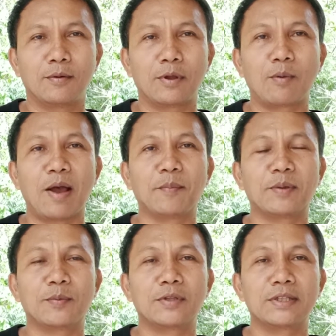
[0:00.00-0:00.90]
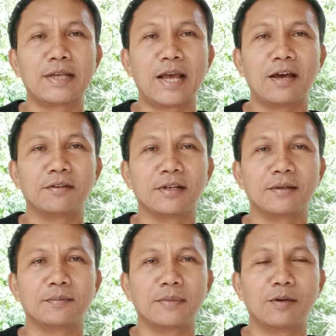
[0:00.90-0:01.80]
ด้วยความเป็นพระพุทธเจ้าเนี่ย
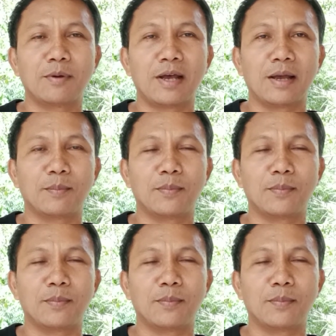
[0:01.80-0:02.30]
ไม่ว่า